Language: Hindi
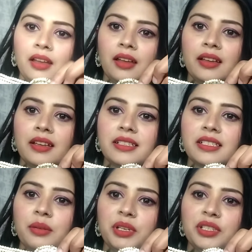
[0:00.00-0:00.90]
है
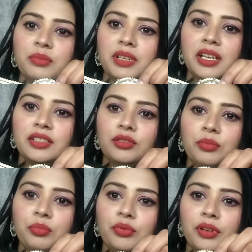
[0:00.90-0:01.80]
इसके बीच में है
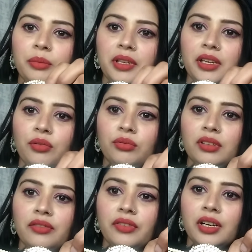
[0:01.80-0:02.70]
जो पूरे में ये
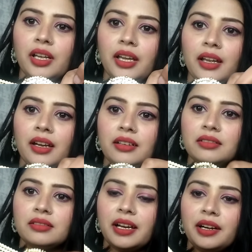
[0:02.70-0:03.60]
कुंदन वर्क है
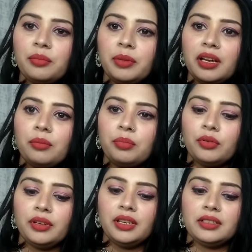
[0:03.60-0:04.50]
एंड साइड में
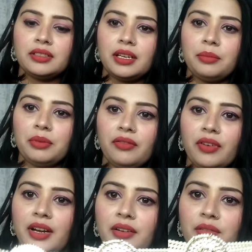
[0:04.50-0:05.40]
आपको ये इस टाइप के
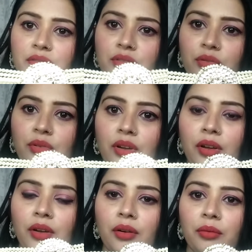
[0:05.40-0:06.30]
वाइट जो
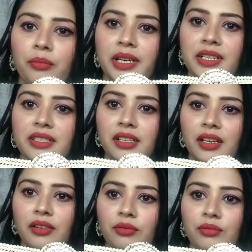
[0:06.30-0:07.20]
बीट्स
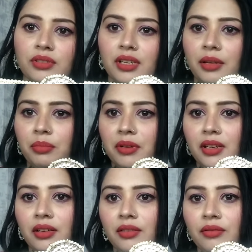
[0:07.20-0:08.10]
हैं उस टाइप
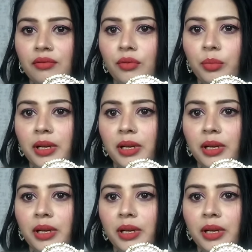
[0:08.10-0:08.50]
के वो